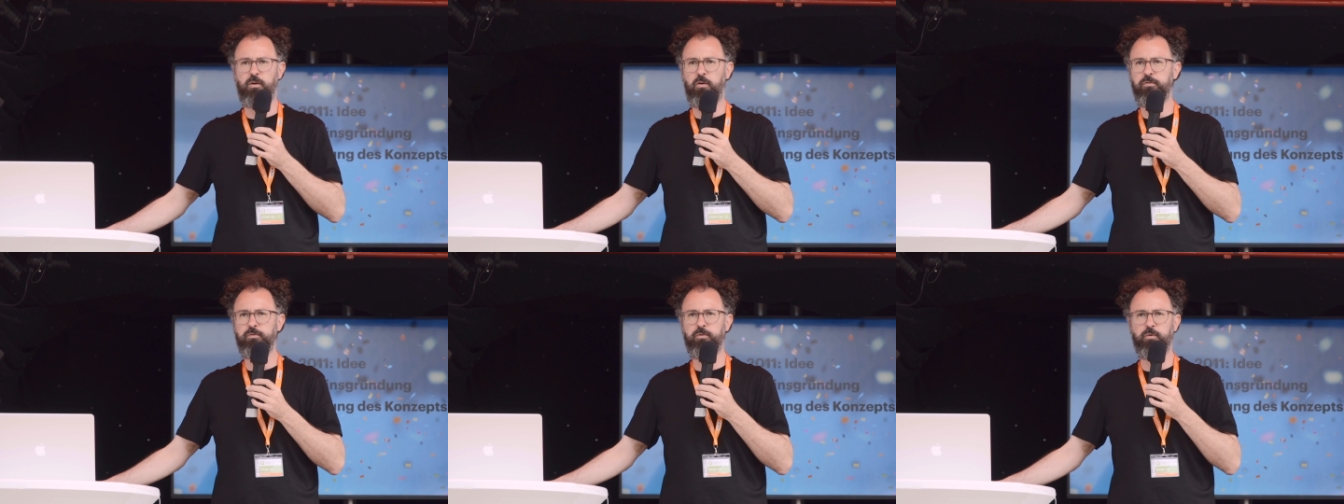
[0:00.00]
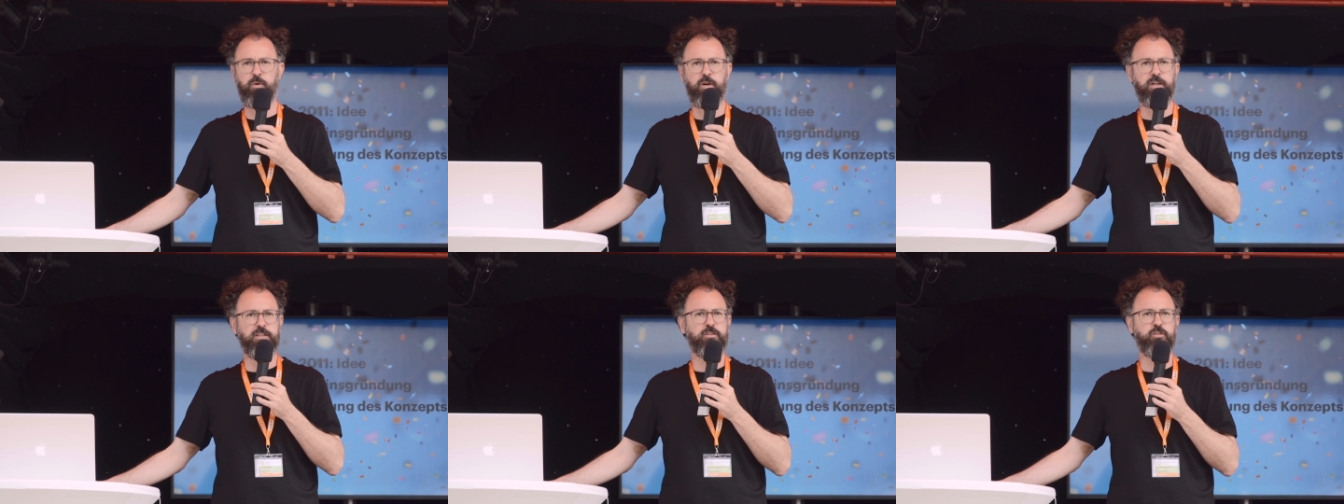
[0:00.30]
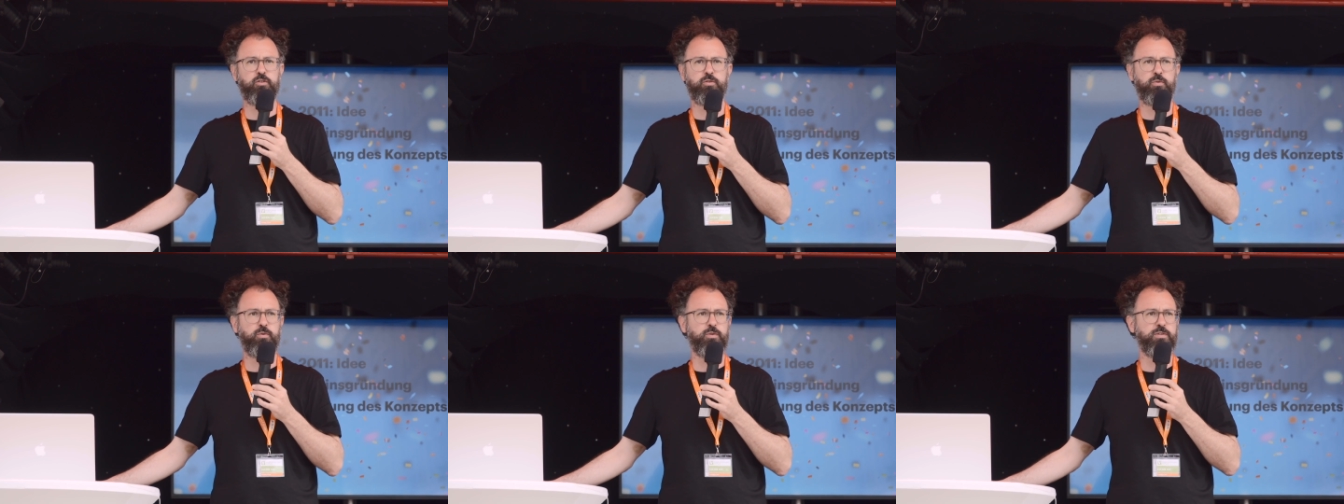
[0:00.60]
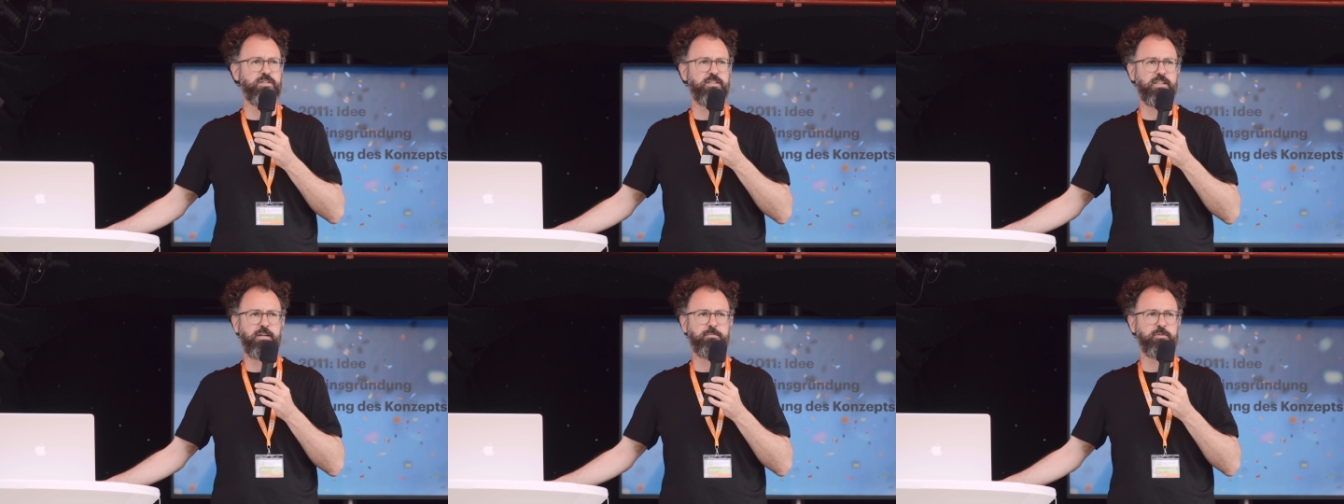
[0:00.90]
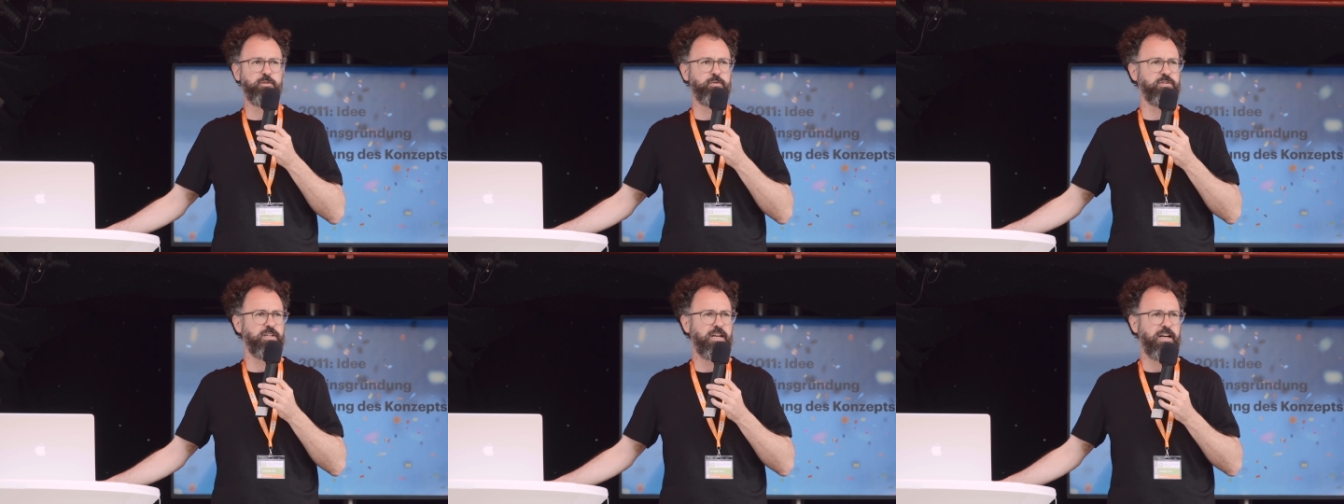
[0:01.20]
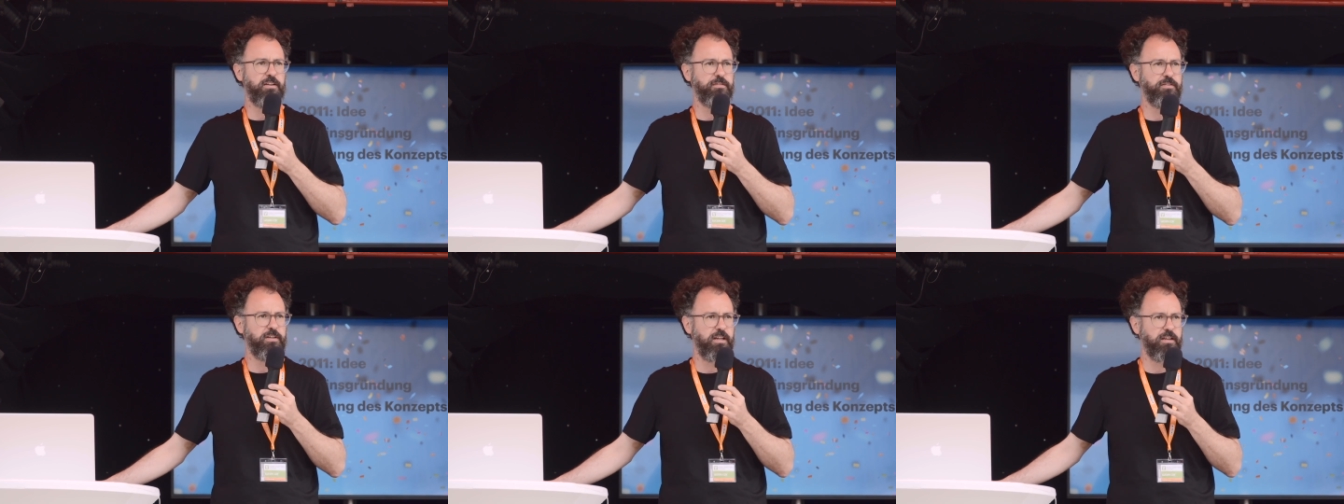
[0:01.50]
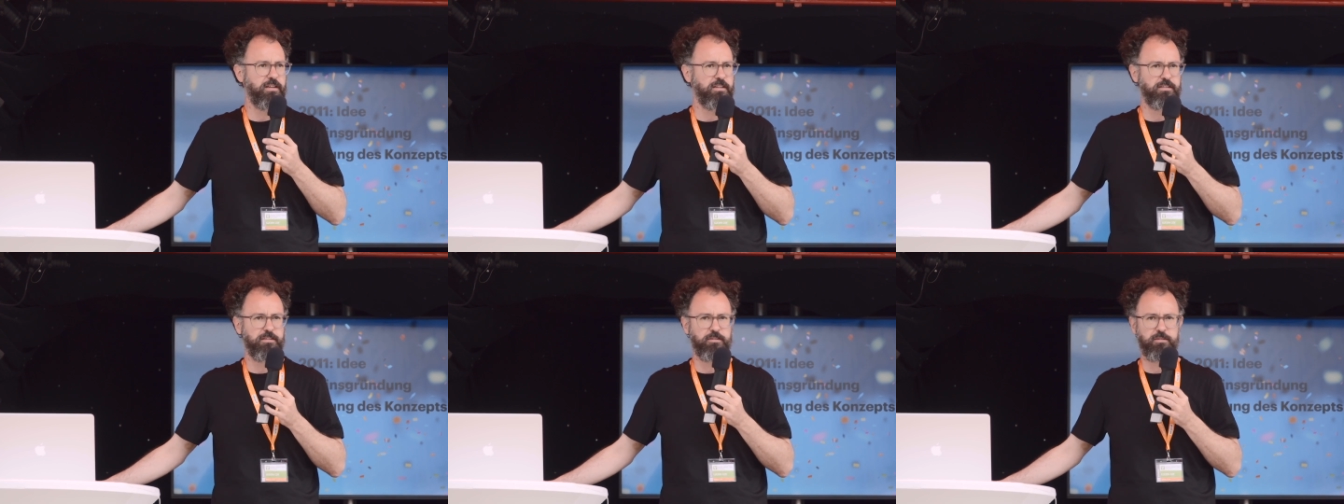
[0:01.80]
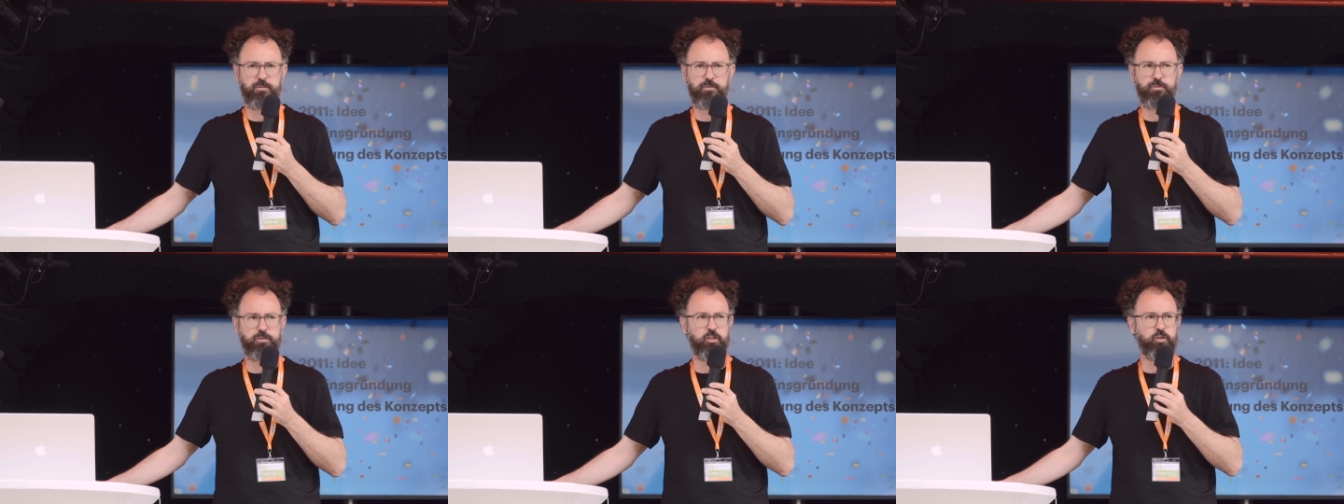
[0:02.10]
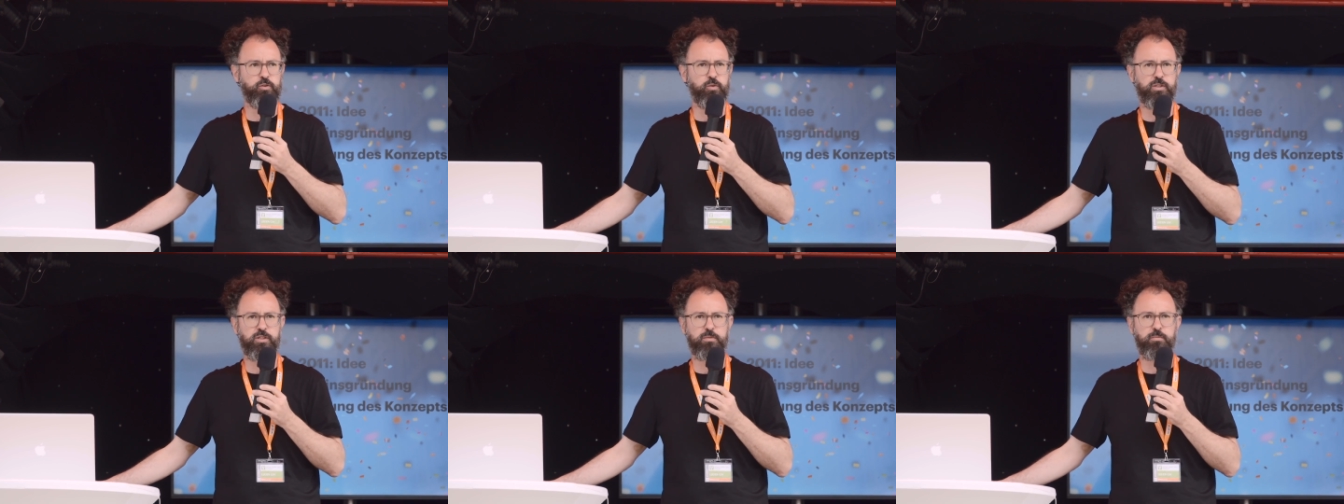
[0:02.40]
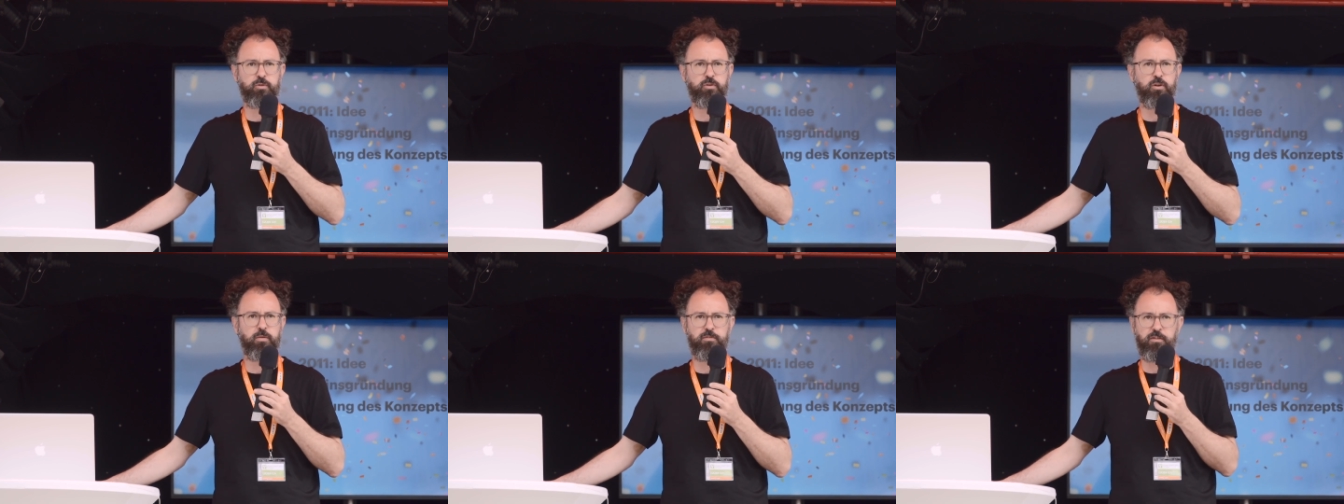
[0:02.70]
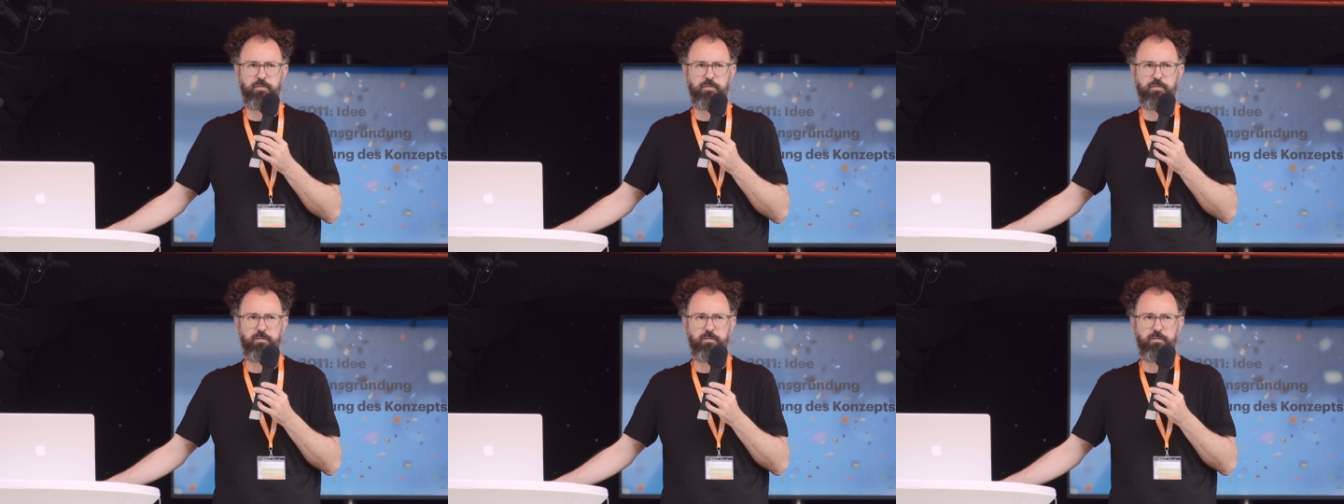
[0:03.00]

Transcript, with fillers: offene Ohren gestoßen, haben total viel äh, Unterstützung bekommen.